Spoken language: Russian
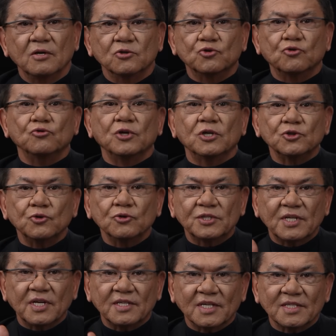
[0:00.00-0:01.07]
что должно
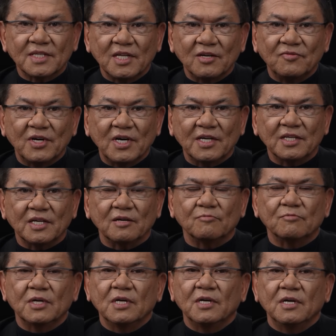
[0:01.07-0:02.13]
стать основанием